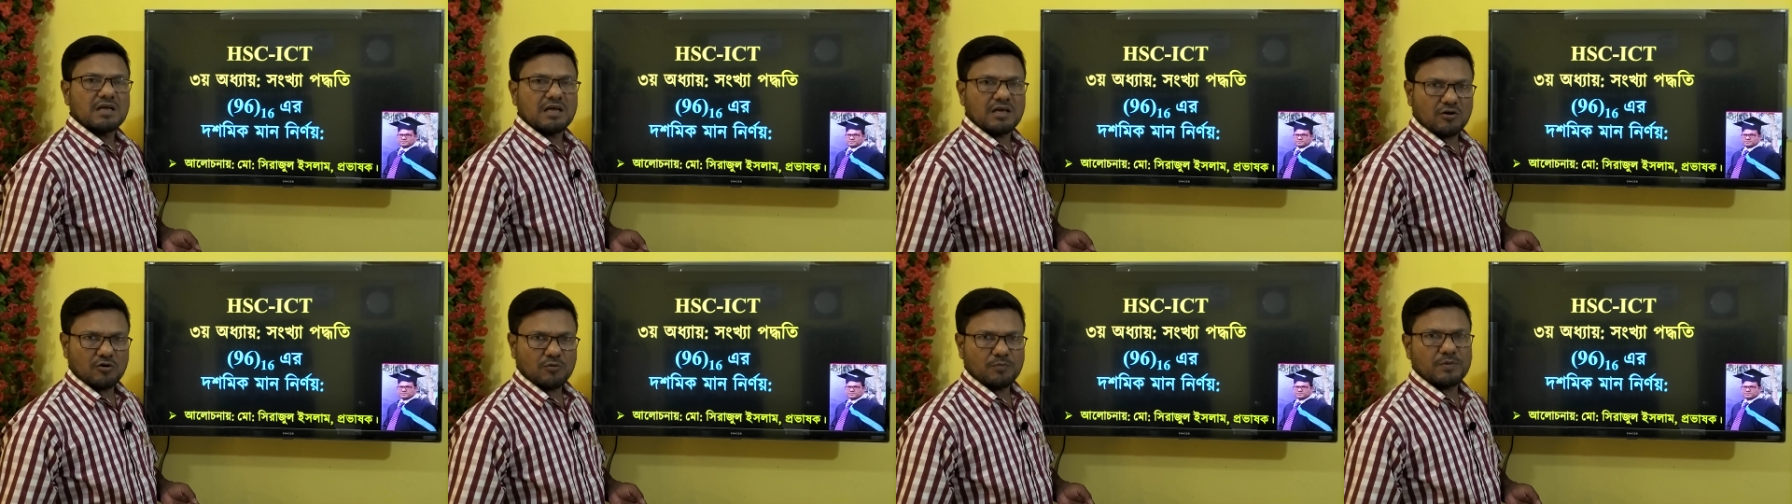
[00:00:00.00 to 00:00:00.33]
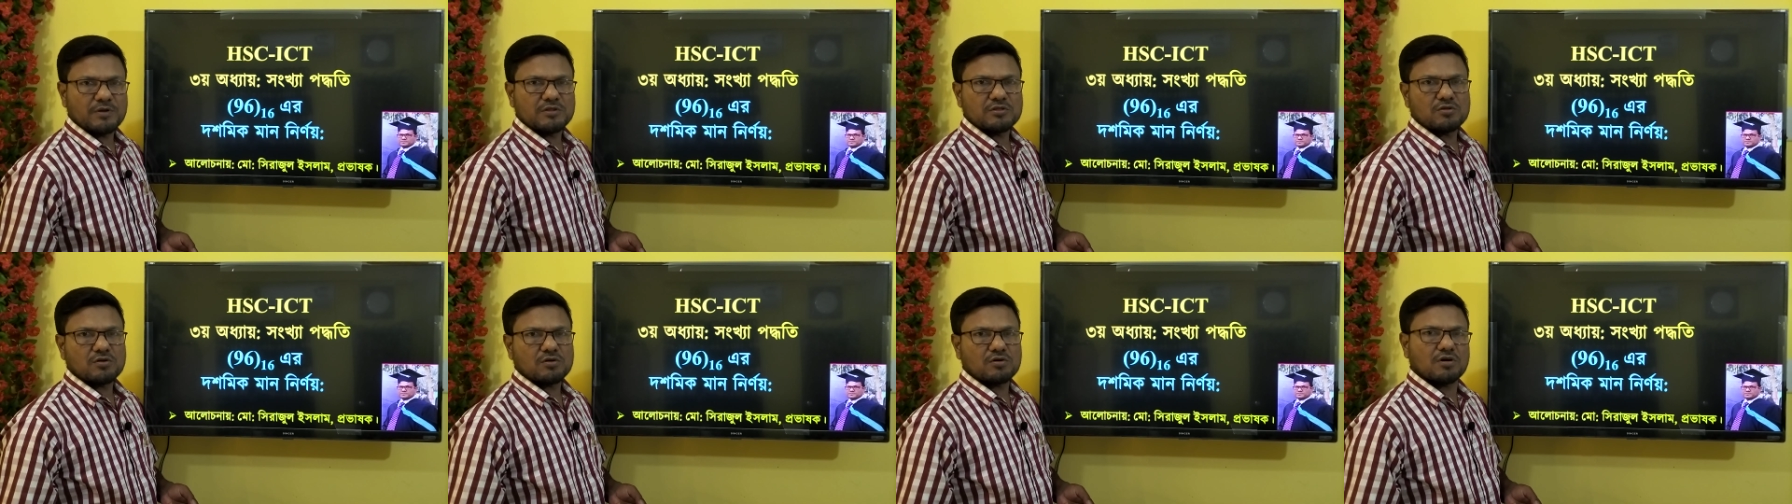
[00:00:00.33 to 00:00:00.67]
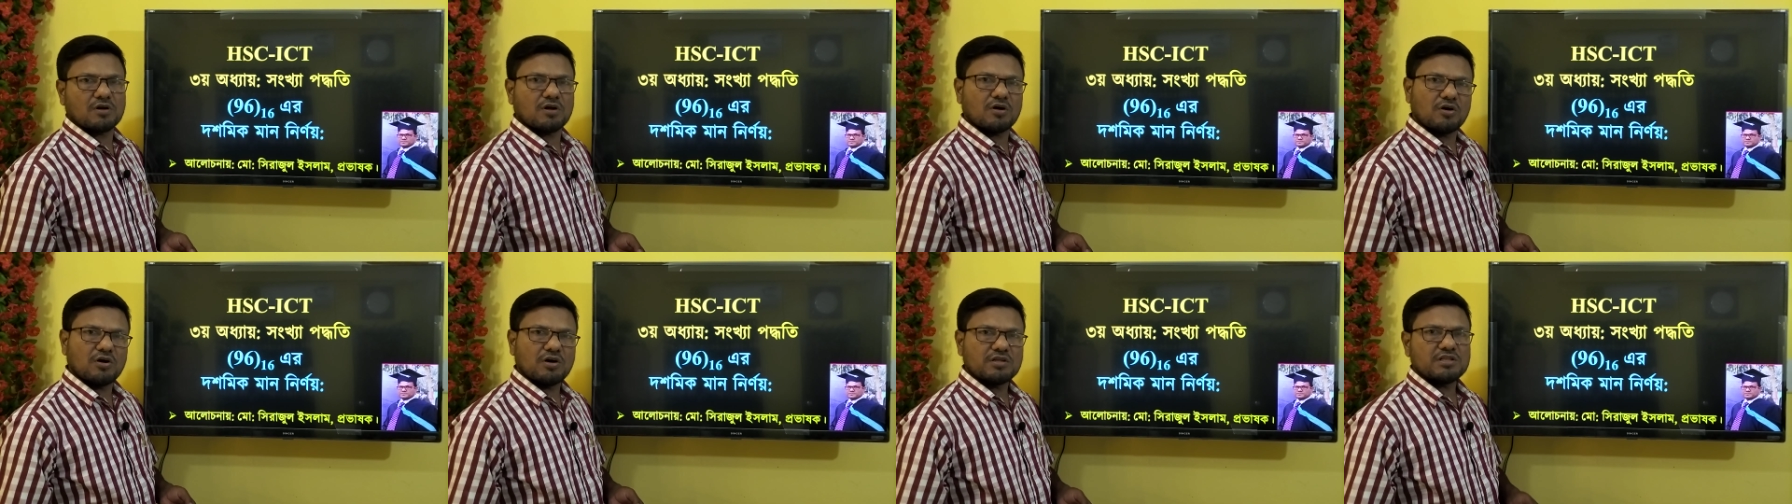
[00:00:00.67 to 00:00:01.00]
এ রূপান্তর
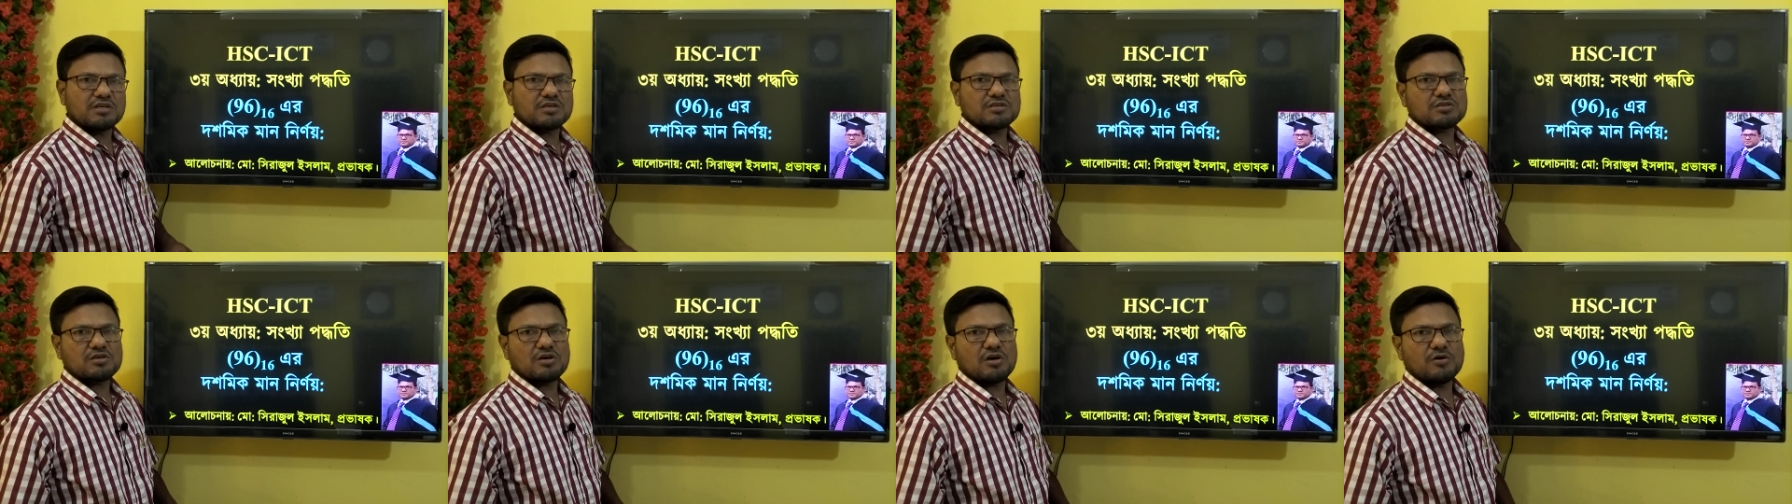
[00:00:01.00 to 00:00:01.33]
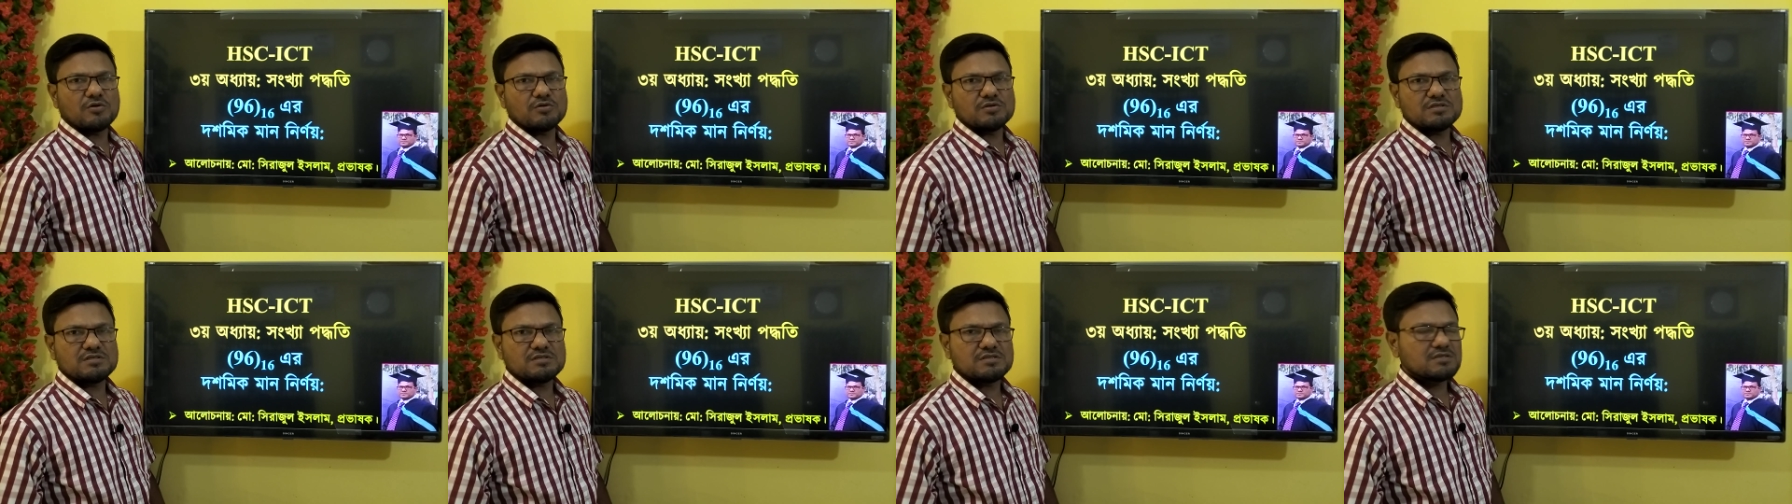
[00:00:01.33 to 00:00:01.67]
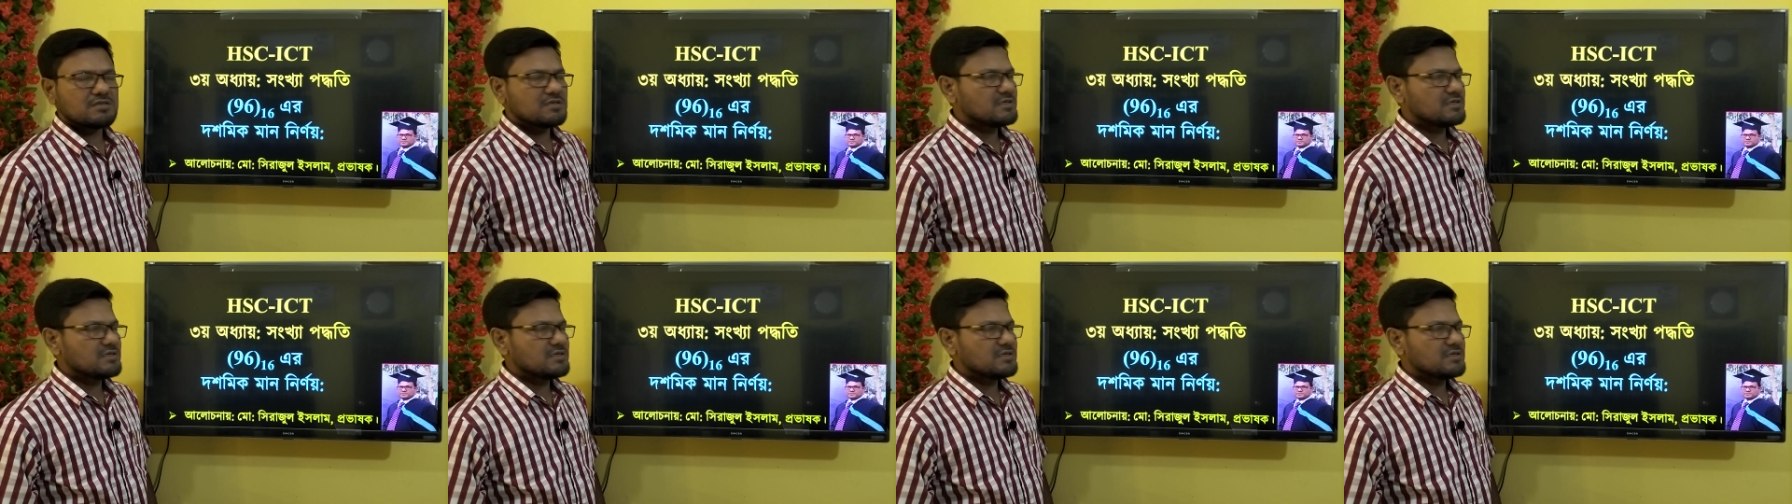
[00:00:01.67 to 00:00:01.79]
করা অনেক সহজ